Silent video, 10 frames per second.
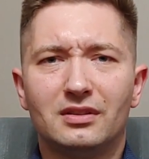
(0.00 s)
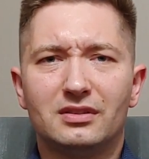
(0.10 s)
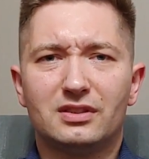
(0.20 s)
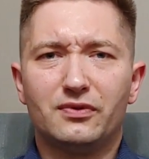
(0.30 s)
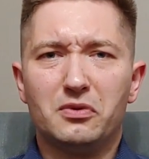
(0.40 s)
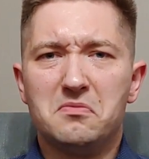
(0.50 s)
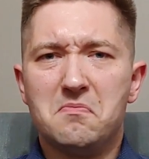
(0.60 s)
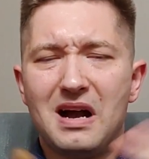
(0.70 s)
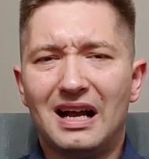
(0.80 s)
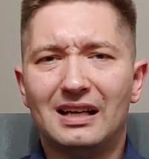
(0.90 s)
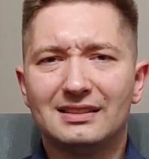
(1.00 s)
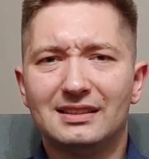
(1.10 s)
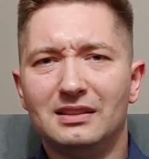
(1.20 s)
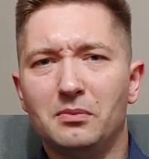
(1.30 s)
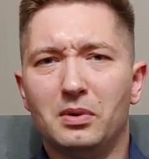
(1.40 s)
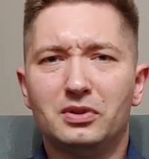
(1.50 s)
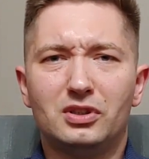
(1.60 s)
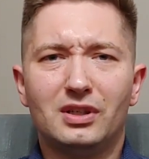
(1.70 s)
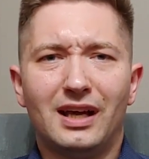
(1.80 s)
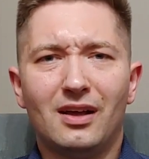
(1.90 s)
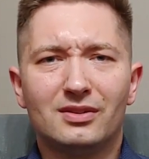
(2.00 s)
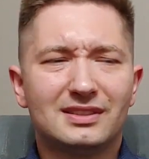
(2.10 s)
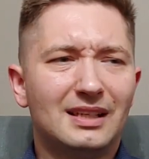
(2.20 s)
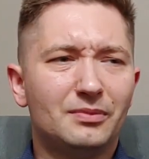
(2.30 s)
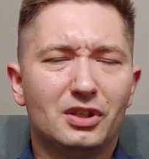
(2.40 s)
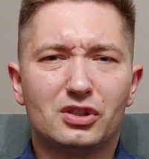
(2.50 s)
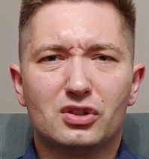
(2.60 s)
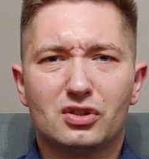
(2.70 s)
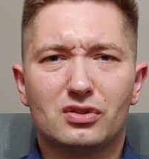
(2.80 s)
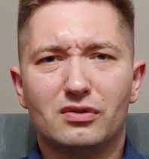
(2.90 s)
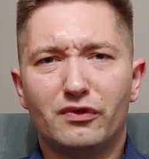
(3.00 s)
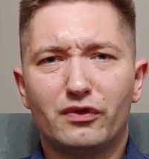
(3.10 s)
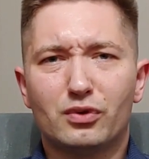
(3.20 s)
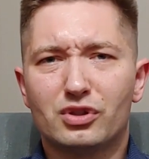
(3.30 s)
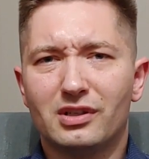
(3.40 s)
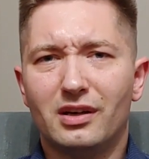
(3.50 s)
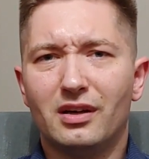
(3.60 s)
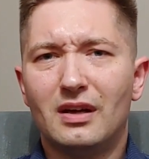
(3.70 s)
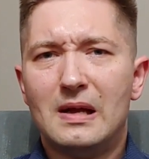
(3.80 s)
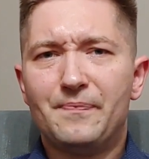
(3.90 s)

swój magazyn bądź grając tam też w różne